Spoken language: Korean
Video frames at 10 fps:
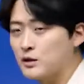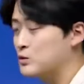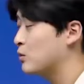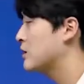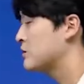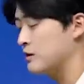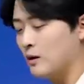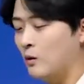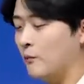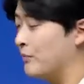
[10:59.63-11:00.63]
소가셔야
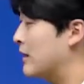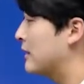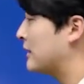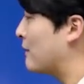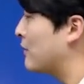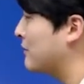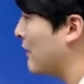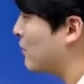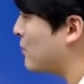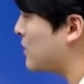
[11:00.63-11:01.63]
되고 답은 그럼
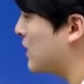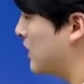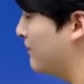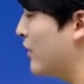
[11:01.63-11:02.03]
남은 것이